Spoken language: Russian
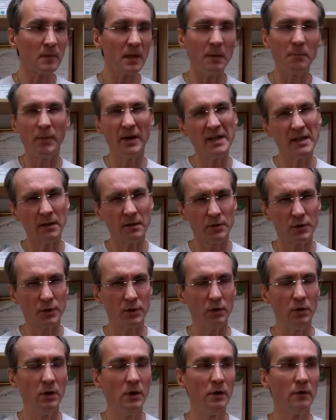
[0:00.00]
Понятно,
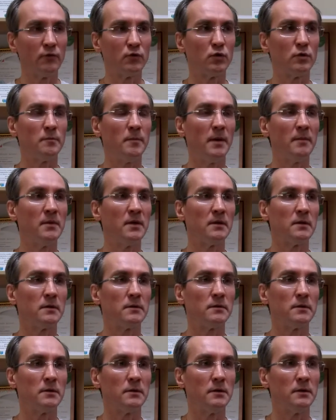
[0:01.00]
что в тот момент,
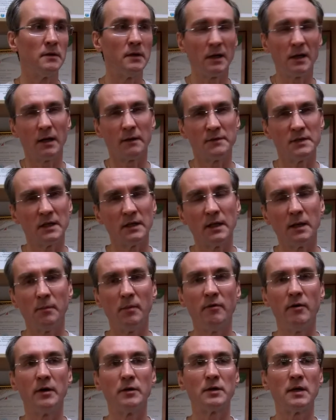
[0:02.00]
э, да как всегда
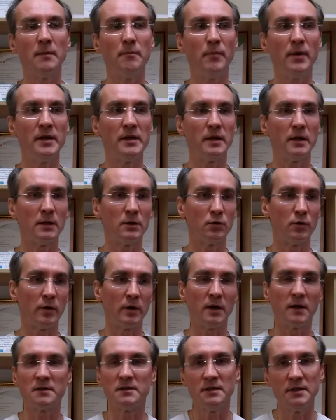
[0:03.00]
бывают компании, которые
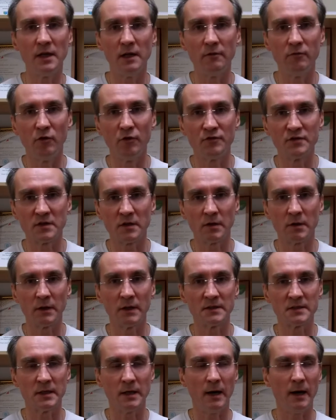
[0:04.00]
как сидели в офисах
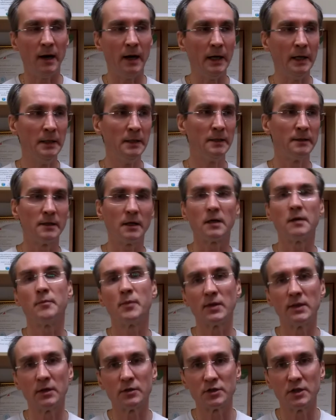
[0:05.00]
класса А, так и
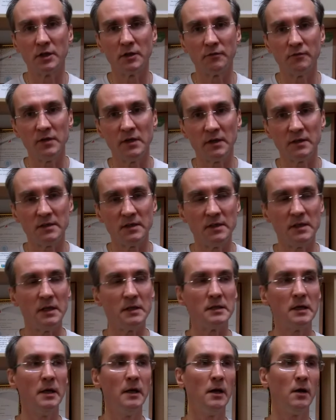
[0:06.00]
продолжают в них
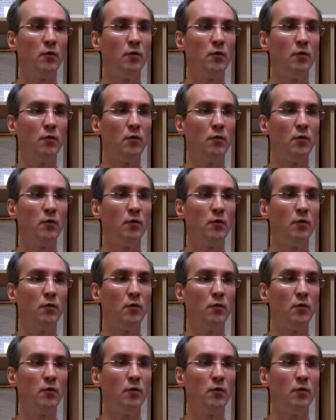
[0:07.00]
сидеть.